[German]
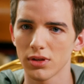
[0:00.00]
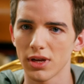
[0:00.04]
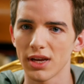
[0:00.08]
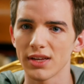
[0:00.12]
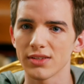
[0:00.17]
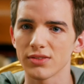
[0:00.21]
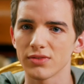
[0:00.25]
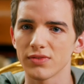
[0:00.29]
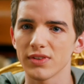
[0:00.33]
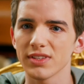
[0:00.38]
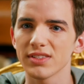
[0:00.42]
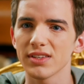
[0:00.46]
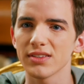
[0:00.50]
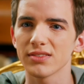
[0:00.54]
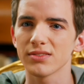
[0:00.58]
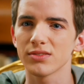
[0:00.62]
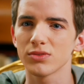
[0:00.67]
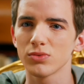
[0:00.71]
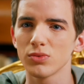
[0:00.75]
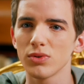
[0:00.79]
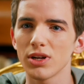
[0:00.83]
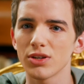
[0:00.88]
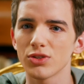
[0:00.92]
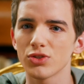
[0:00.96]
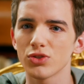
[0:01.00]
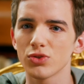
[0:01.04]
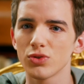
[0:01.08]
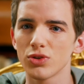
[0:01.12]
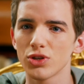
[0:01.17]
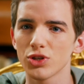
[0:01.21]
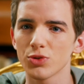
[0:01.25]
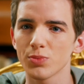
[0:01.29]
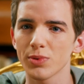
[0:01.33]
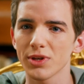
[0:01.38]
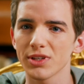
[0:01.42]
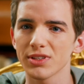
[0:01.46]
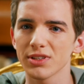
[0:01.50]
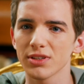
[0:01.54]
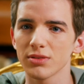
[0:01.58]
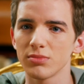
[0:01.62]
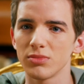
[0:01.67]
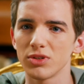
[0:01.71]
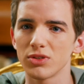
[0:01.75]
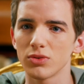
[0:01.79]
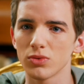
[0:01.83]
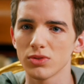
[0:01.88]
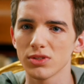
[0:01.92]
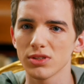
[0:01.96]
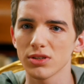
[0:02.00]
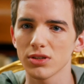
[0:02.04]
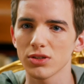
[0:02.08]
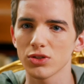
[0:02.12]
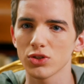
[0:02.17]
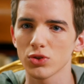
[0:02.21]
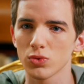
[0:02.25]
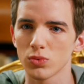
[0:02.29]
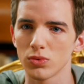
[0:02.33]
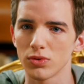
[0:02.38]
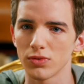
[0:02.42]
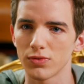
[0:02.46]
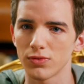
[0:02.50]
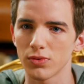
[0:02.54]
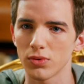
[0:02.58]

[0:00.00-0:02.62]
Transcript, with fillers: Also, was hast du als Schülersprecherin mit unserer Schule